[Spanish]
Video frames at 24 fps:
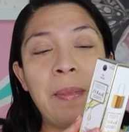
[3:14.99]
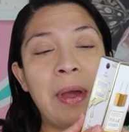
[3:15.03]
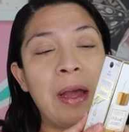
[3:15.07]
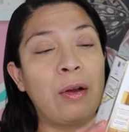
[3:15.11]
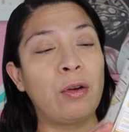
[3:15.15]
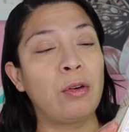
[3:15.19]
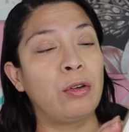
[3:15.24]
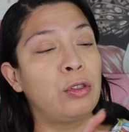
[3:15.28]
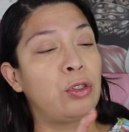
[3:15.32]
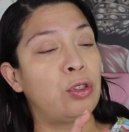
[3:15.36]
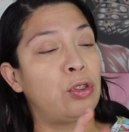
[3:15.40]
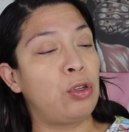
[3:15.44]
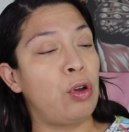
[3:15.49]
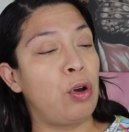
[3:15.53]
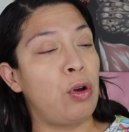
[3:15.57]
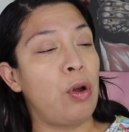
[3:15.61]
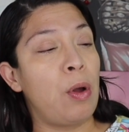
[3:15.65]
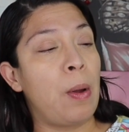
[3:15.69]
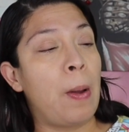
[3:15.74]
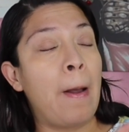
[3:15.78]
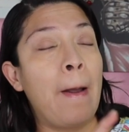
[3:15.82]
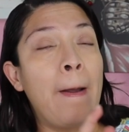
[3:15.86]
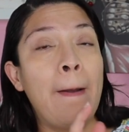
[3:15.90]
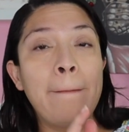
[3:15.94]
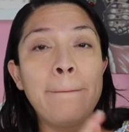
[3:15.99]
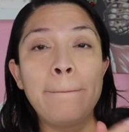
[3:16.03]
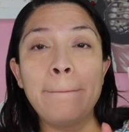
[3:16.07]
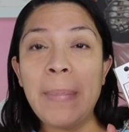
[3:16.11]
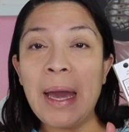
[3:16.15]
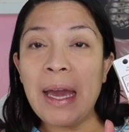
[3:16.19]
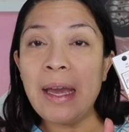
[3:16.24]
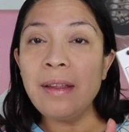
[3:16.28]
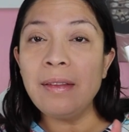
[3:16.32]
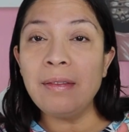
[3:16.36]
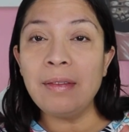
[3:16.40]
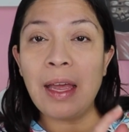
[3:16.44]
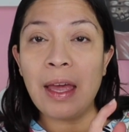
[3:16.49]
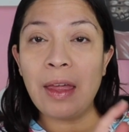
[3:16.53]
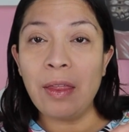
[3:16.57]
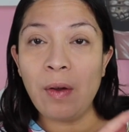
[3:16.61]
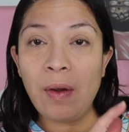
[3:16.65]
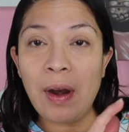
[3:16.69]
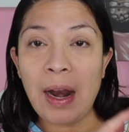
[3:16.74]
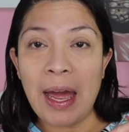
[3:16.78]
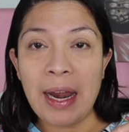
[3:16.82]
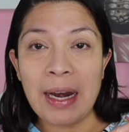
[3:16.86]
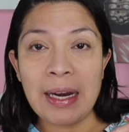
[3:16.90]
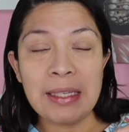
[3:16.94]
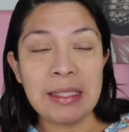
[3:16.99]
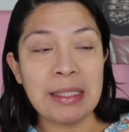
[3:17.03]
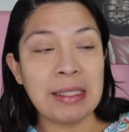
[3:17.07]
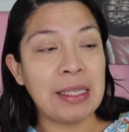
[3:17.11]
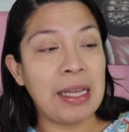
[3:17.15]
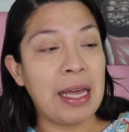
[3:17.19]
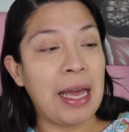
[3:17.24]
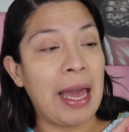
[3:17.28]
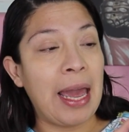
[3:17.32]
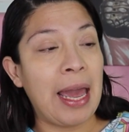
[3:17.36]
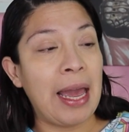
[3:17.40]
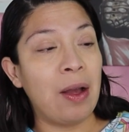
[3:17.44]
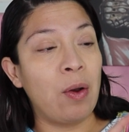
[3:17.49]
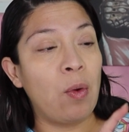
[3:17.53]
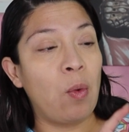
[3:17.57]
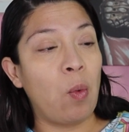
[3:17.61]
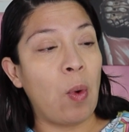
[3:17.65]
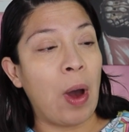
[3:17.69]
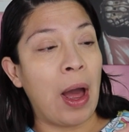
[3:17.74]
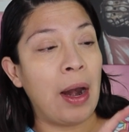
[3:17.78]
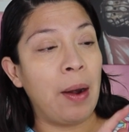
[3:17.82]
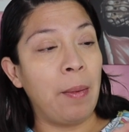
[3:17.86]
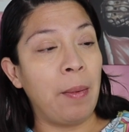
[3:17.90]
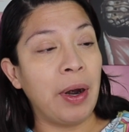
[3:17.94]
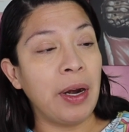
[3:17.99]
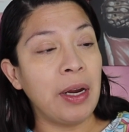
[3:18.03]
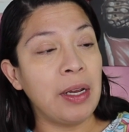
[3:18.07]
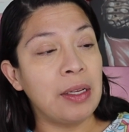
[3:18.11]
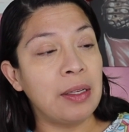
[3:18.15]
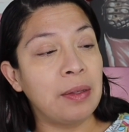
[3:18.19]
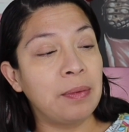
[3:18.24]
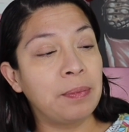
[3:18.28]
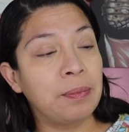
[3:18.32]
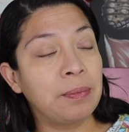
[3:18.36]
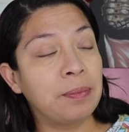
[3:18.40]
me costó 20 dólares en Walmart.